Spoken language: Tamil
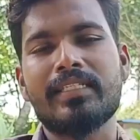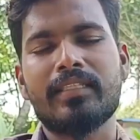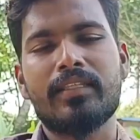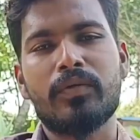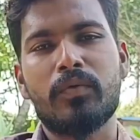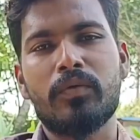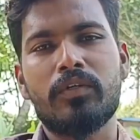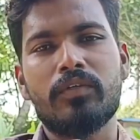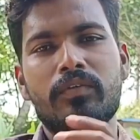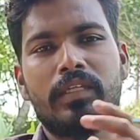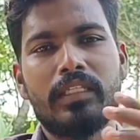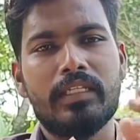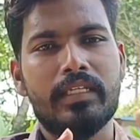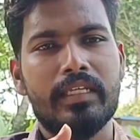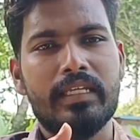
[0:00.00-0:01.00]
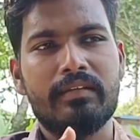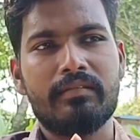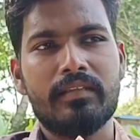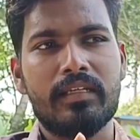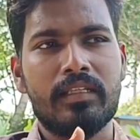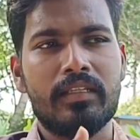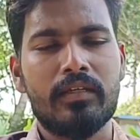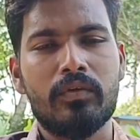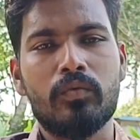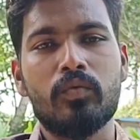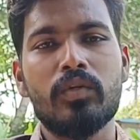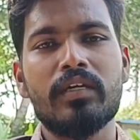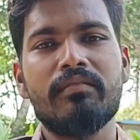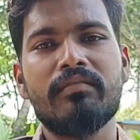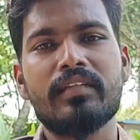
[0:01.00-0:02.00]
நஷ்டத்தை கொண்டு வருது நீங்கள் வந்து அந்த
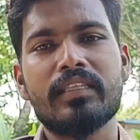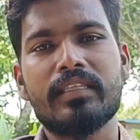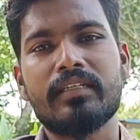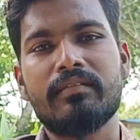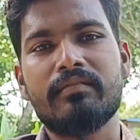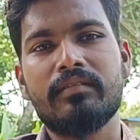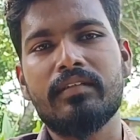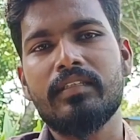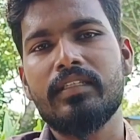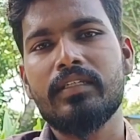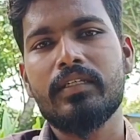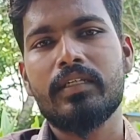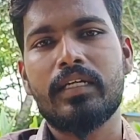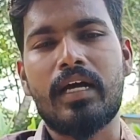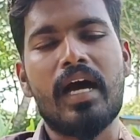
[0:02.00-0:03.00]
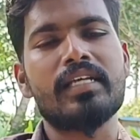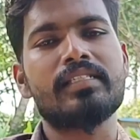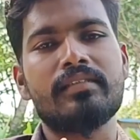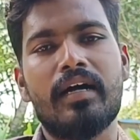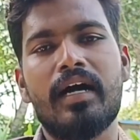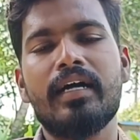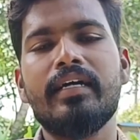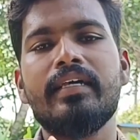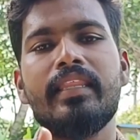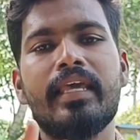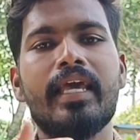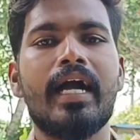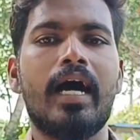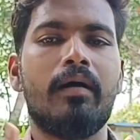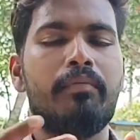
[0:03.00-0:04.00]
உழவுறத்துக்கு வந்து காஸ்ட்
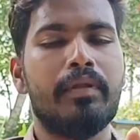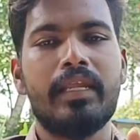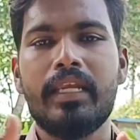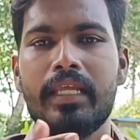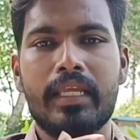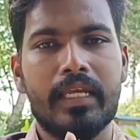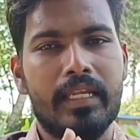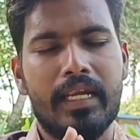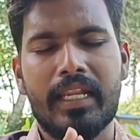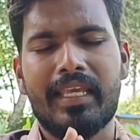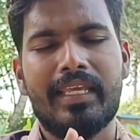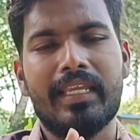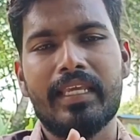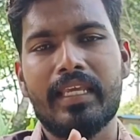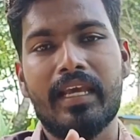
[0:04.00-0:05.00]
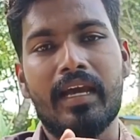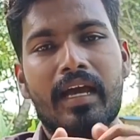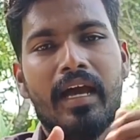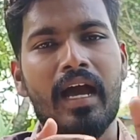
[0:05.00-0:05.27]
ஆகுதே அப்படின்னு நீங்கள் நினைக்கிறீங்க